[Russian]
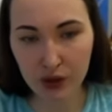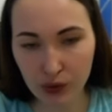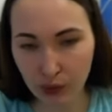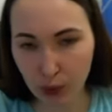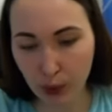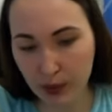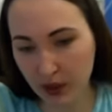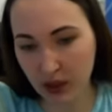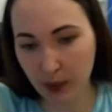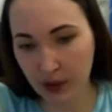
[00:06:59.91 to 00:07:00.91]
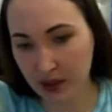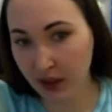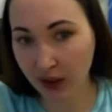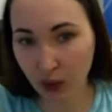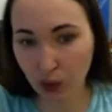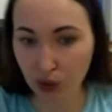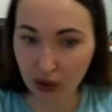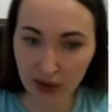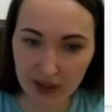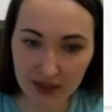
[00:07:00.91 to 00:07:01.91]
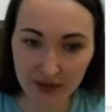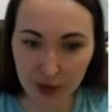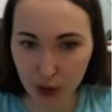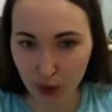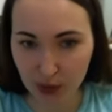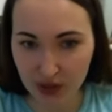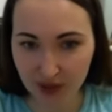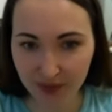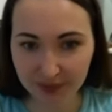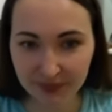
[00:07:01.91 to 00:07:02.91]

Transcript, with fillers: выкуп за 3% от кадастровой стоимости.